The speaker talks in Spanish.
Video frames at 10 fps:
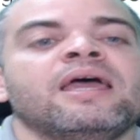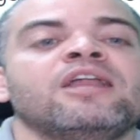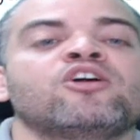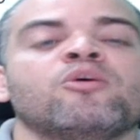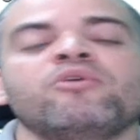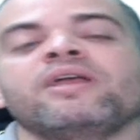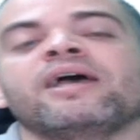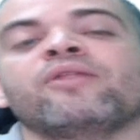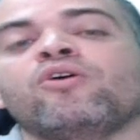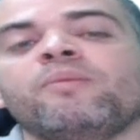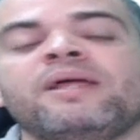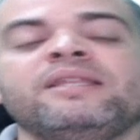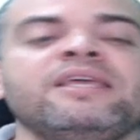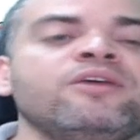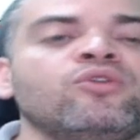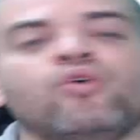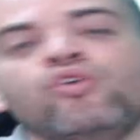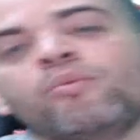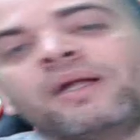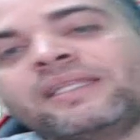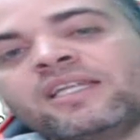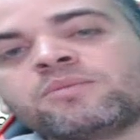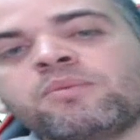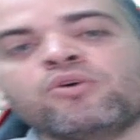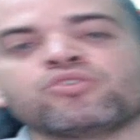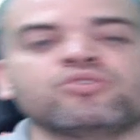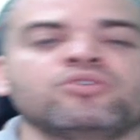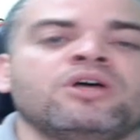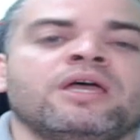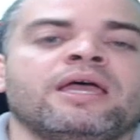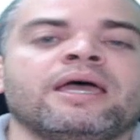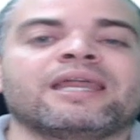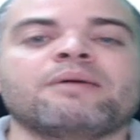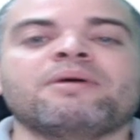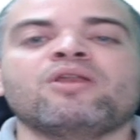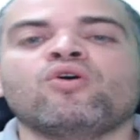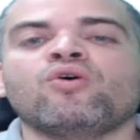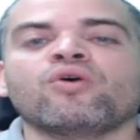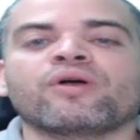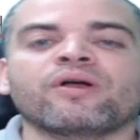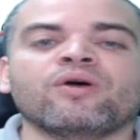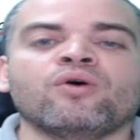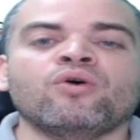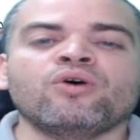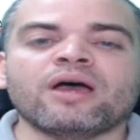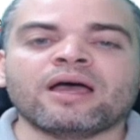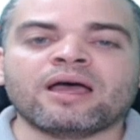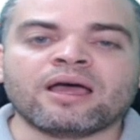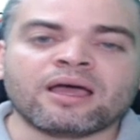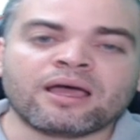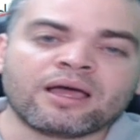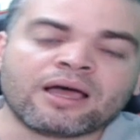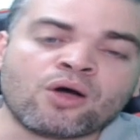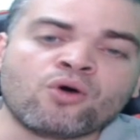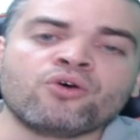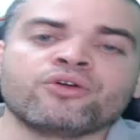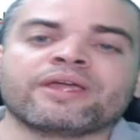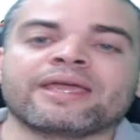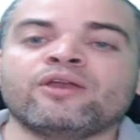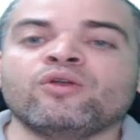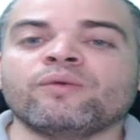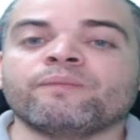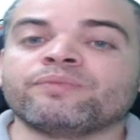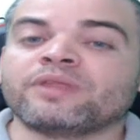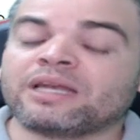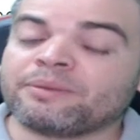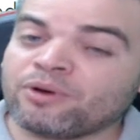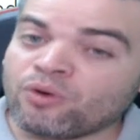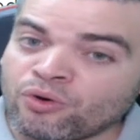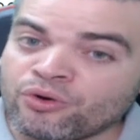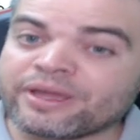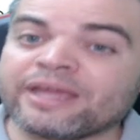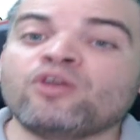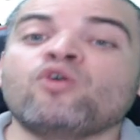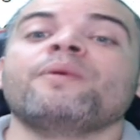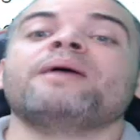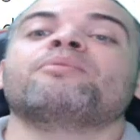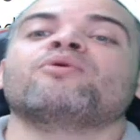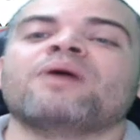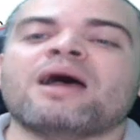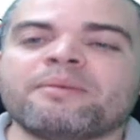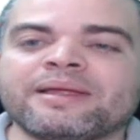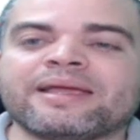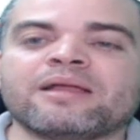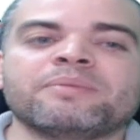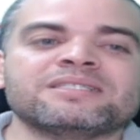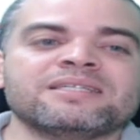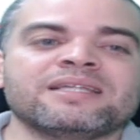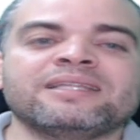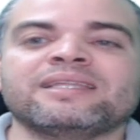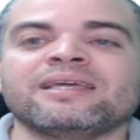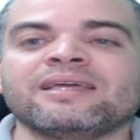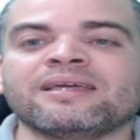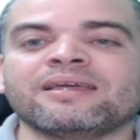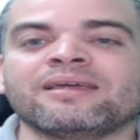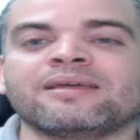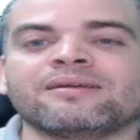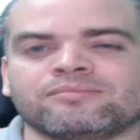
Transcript: El comunicador vendido, Julio Martínez Pozo, reveló hoy que no reveló hoy que no ve probable que el presidente